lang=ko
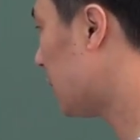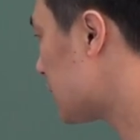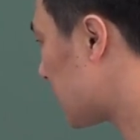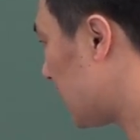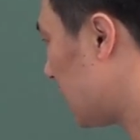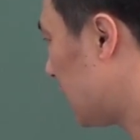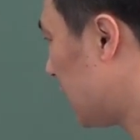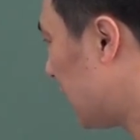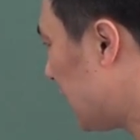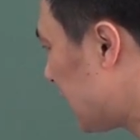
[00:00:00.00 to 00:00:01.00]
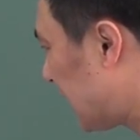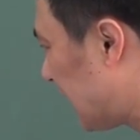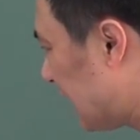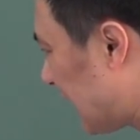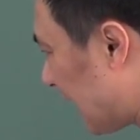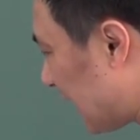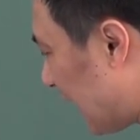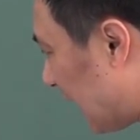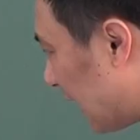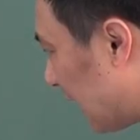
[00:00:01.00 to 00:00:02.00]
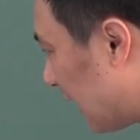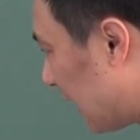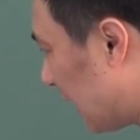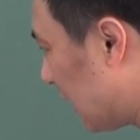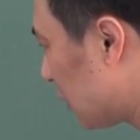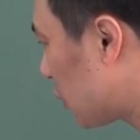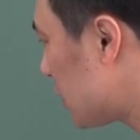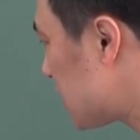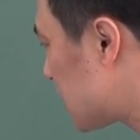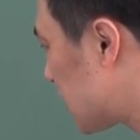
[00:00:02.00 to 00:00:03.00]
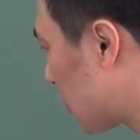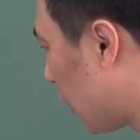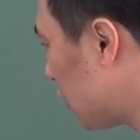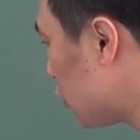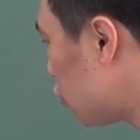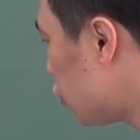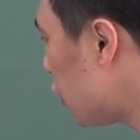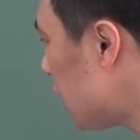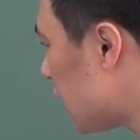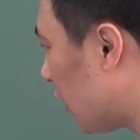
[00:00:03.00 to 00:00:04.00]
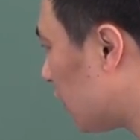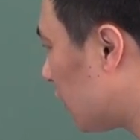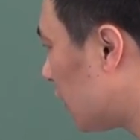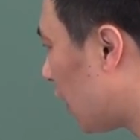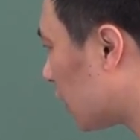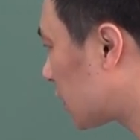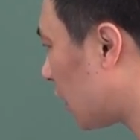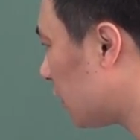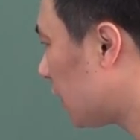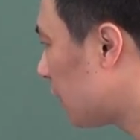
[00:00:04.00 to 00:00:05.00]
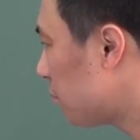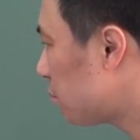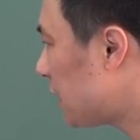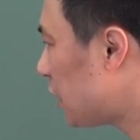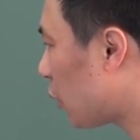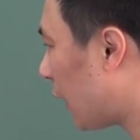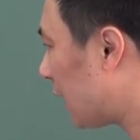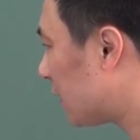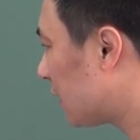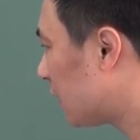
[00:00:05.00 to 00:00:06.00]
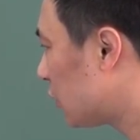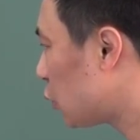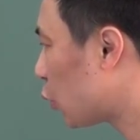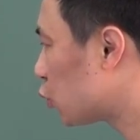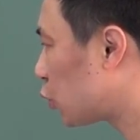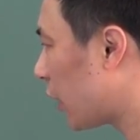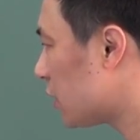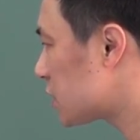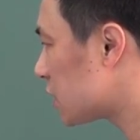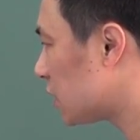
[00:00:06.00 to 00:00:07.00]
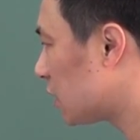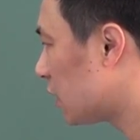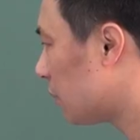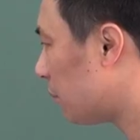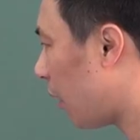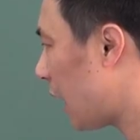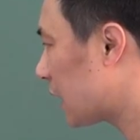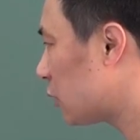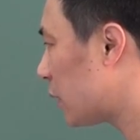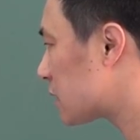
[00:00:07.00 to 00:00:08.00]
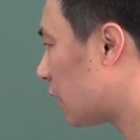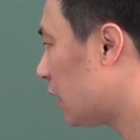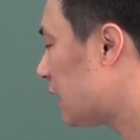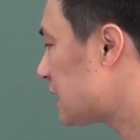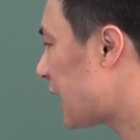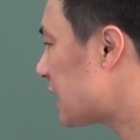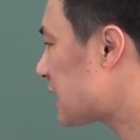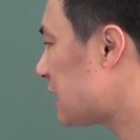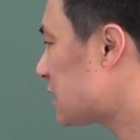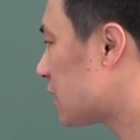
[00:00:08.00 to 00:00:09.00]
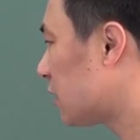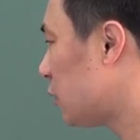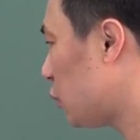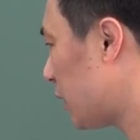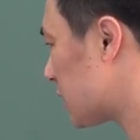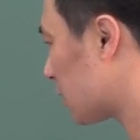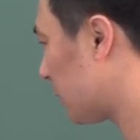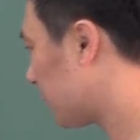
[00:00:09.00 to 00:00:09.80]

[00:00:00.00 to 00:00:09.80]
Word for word: 자, 기계나 또는 직원 훈련, 어떤 필요한, 요구되어지는 뭐 하기 위해서? 생산성을 위해서.